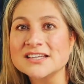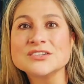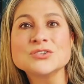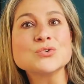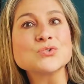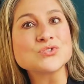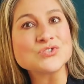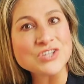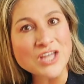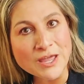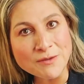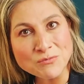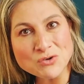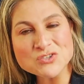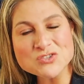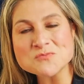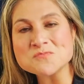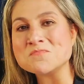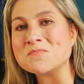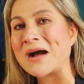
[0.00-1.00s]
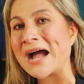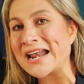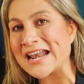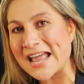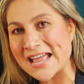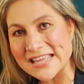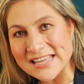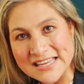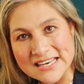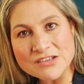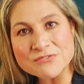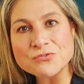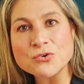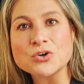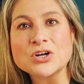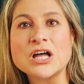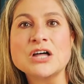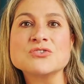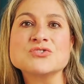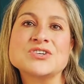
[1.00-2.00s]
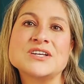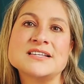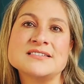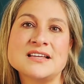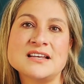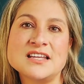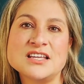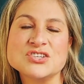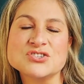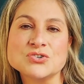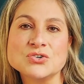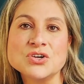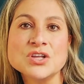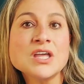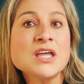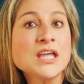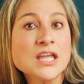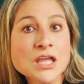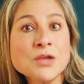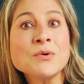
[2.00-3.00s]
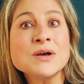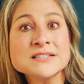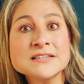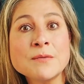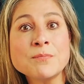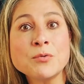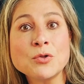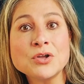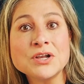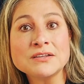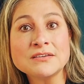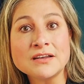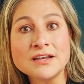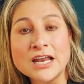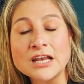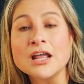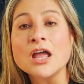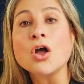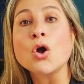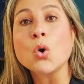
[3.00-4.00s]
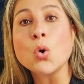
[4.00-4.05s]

Tus demos van a ir enfocados en ese nicho y vas a poder tener